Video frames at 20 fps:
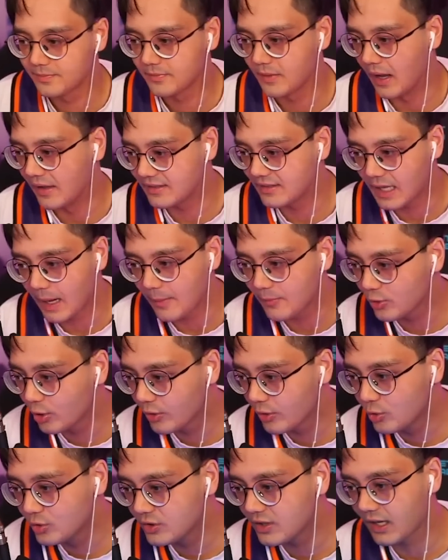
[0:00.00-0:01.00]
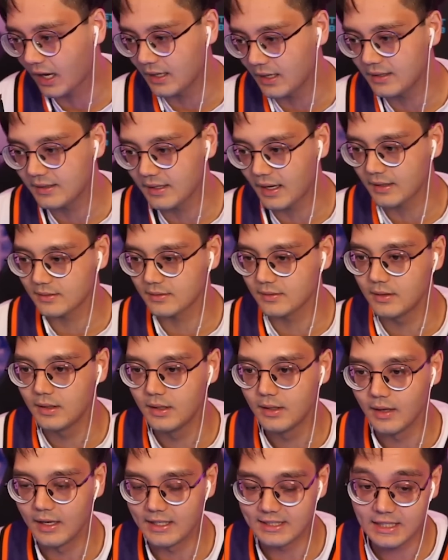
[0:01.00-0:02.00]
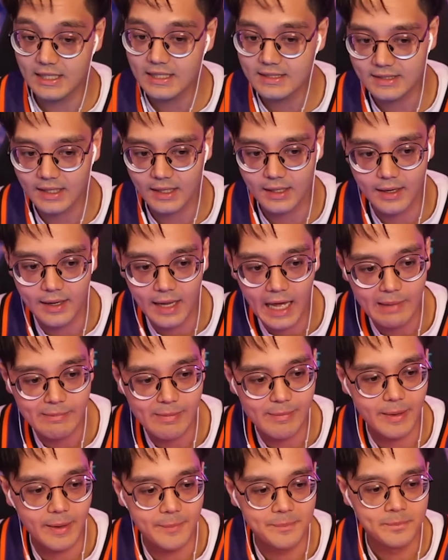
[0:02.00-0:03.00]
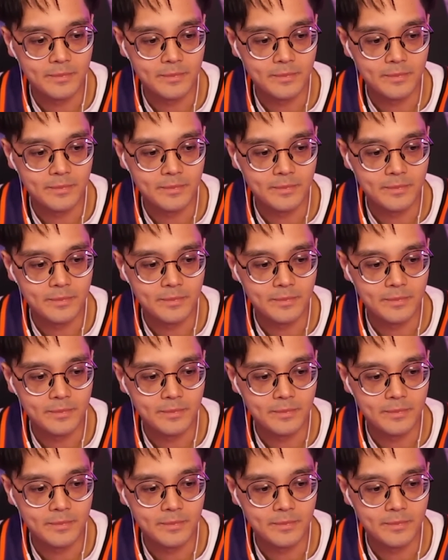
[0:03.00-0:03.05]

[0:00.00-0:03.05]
Es gab so gute Kandidaten. Ich nenne jetzt keine Namen, aber